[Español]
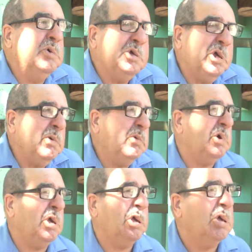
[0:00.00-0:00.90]
lo
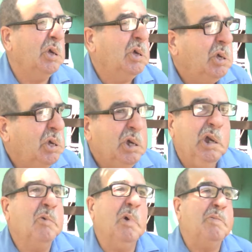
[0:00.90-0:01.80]
llevo y,
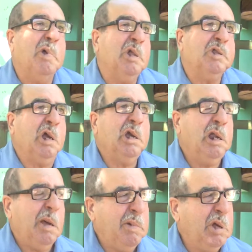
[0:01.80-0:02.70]
y lo esperé
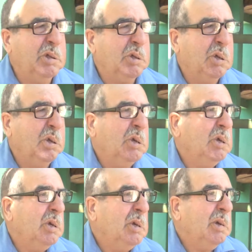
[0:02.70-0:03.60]
tranquila más que sean
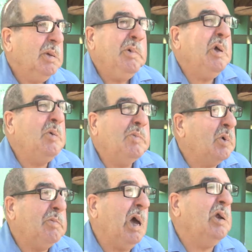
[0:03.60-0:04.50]
compañeros,
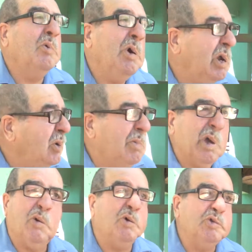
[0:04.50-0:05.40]
más, no, él no
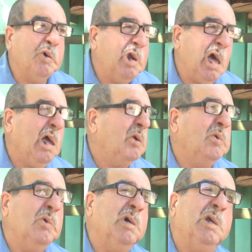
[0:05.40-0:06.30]
me contó nada,
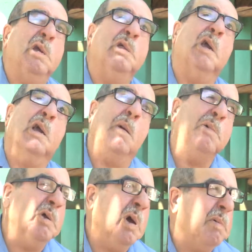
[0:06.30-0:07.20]
¿no? Y de
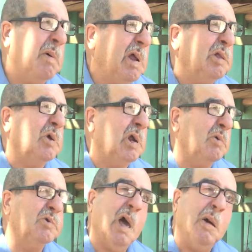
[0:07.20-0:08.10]
camino íbamos hablando, le
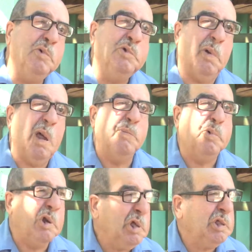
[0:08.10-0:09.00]
gustaba mucho hablar de
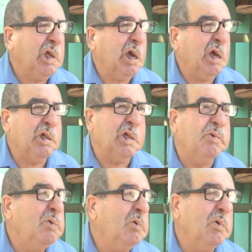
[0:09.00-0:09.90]
política y de
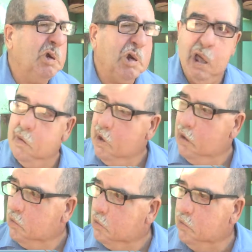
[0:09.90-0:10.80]
fútbol, nada más,
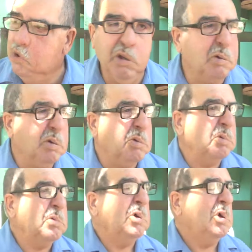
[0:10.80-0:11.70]
lo único
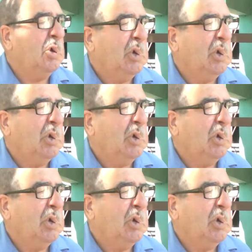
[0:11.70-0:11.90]
no